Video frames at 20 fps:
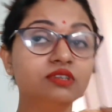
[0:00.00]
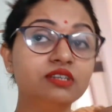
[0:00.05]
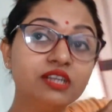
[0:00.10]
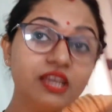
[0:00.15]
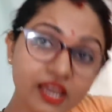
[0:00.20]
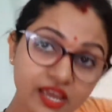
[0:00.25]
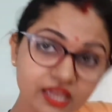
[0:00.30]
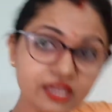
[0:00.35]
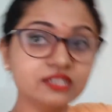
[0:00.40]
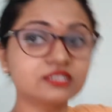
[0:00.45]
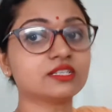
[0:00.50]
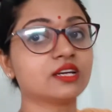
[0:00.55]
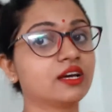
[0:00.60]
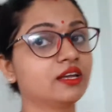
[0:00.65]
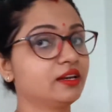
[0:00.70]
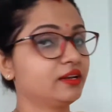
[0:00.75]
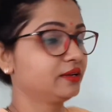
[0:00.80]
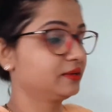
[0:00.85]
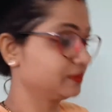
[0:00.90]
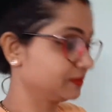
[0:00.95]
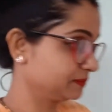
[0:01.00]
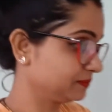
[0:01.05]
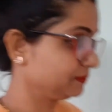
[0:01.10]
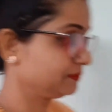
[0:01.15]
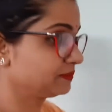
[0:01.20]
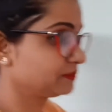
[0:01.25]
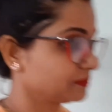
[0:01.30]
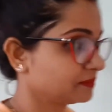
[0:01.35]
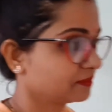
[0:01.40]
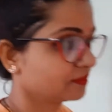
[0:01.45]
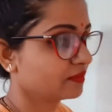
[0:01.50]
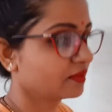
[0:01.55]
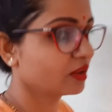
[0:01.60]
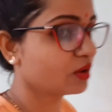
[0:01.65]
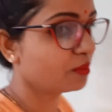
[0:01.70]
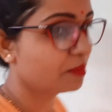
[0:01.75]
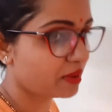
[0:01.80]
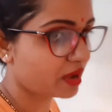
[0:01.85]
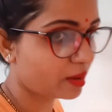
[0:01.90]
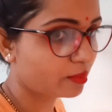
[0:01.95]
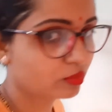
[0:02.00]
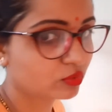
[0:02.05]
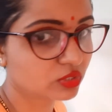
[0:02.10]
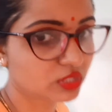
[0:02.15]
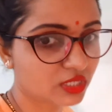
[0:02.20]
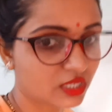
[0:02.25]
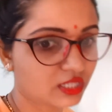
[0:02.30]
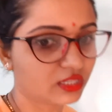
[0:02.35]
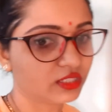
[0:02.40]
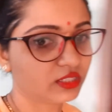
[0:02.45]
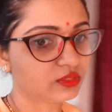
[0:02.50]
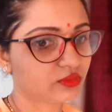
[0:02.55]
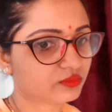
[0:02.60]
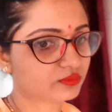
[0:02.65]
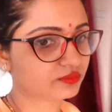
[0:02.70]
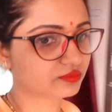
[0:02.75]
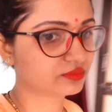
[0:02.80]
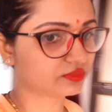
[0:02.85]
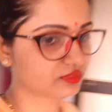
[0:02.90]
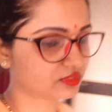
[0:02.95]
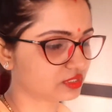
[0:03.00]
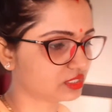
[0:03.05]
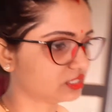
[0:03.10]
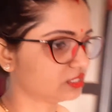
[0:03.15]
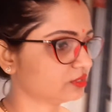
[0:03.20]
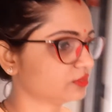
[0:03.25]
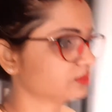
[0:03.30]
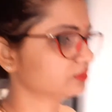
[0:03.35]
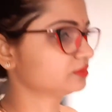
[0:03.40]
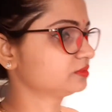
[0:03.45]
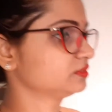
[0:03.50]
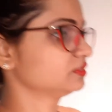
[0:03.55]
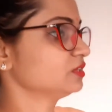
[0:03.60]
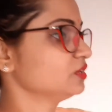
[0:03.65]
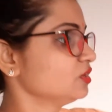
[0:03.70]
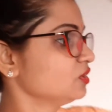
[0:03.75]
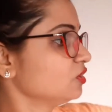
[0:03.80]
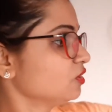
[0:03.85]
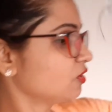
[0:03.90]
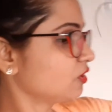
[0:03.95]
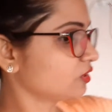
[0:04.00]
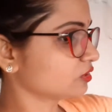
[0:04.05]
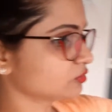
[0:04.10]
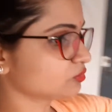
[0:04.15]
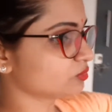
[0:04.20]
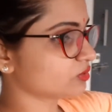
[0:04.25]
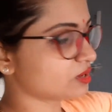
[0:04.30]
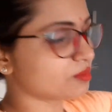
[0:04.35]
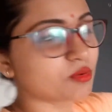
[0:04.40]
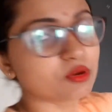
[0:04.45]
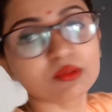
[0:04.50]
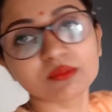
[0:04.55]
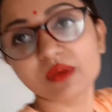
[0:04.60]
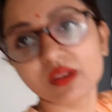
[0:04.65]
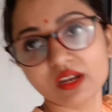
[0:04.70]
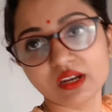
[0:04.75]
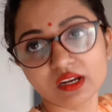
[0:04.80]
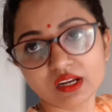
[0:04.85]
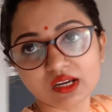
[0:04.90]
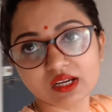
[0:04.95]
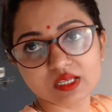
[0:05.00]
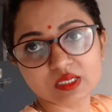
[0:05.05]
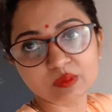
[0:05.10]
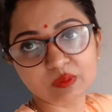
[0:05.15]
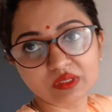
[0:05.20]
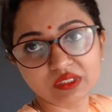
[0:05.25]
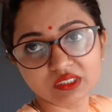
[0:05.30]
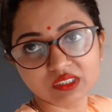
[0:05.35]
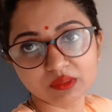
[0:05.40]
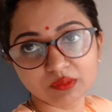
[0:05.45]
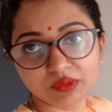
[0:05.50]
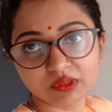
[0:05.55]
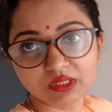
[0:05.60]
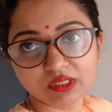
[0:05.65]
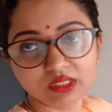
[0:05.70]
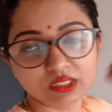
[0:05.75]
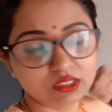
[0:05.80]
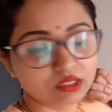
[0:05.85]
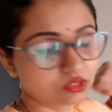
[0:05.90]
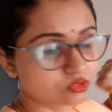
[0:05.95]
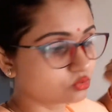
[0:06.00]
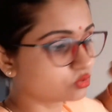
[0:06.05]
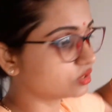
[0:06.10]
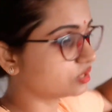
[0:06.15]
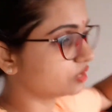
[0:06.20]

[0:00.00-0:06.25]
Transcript: ढेर सारे मैं आपको दिखाती हूँ ये देखो और थोड़ा बहुत मैंने ना हस्बैंड से भी को